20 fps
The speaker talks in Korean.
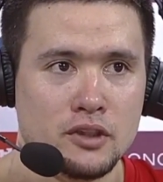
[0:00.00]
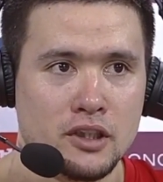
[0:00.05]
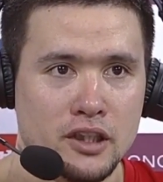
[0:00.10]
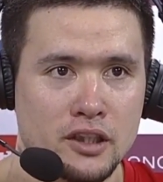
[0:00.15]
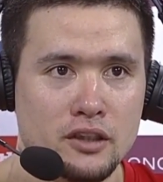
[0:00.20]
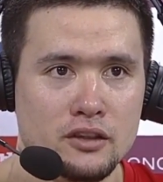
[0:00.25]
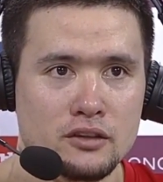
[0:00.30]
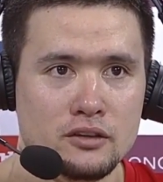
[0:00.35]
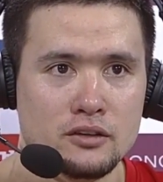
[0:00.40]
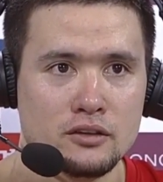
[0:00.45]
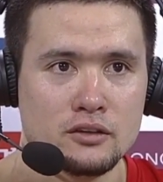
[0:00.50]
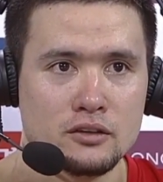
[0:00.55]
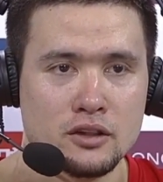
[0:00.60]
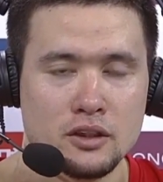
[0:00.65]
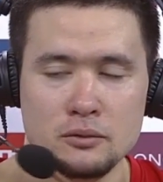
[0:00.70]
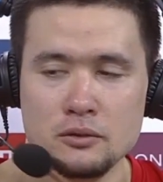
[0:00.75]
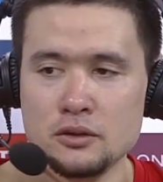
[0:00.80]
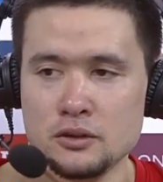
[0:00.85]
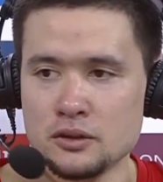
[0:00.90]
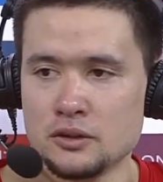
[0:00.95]
이겨서
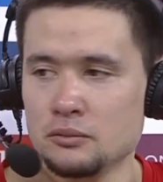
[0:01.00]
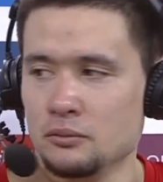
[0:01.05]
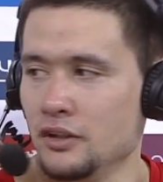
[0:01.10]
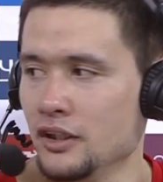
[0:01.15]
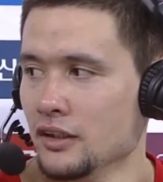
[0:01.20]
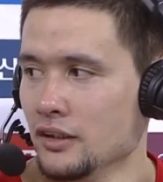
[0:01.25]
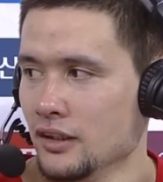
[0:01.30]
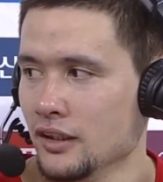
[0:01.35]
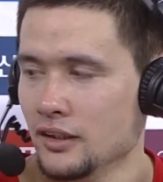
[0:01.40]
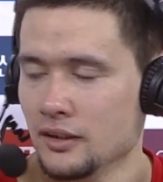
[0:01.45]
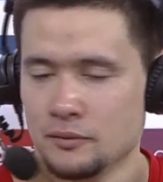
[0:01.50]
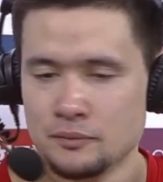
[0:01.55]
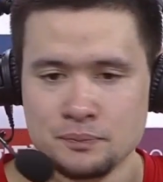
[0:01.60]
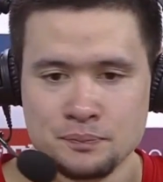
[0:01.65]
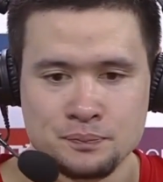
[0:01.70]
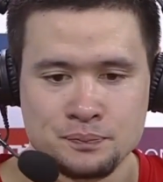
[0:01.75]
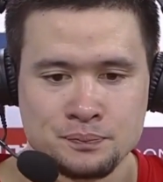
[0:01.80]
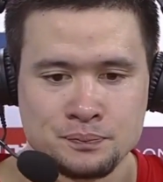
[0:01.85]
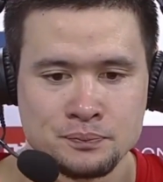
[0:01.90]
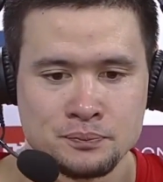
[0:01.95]
기분 좋습니다. 네.
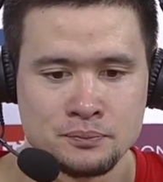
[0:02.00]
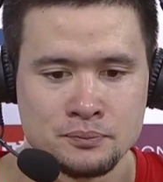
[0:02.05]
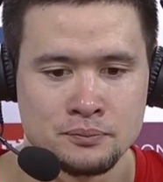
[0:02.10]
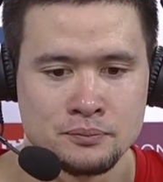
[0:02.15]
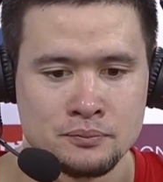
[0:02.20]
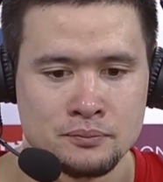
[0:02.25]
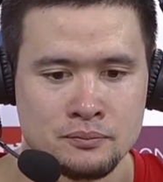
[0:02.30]
모비스 경기